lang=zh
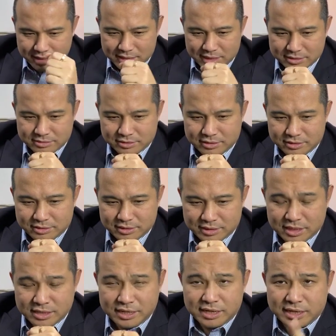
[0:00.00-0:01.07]
他说
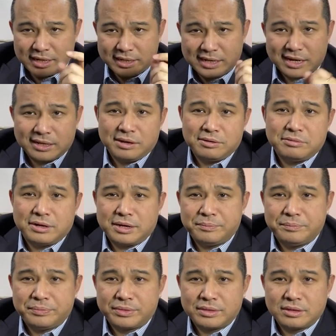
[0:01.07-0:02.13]
那你给他打个电话，